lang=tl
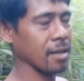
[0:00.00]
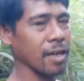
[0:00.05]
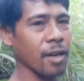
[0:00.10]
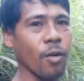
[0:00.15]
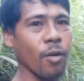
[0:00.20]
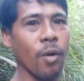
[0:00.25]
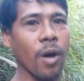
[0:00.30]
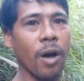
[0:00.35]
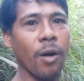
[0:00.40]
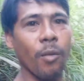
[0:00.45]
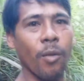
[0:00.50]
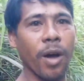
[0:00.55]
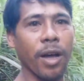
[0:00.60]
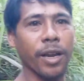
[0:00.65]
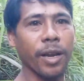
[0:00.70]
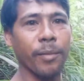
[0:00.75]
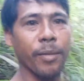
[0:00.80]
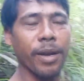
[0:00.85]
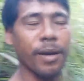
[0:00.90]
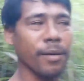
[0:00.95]
kawawa
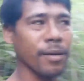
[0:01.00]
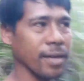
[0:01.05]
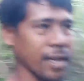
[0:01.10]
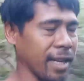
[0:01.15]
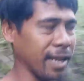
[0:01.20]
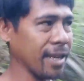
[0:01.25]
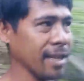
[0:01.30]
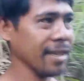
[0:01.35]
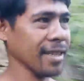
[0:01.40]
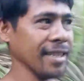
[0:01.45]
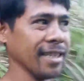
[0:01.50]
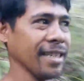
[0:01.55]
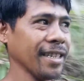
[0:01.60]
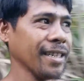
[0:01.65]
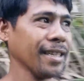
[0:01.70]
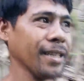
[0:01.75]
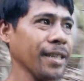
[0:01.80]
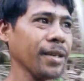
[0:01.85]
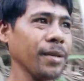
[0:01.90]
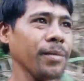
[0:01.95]
naman eh
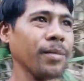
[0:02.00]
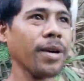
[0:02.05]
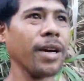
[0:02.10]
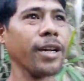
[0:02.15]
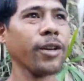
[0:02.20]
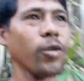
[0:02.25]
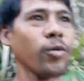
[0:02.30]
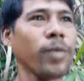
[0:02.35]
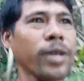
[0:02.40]
baka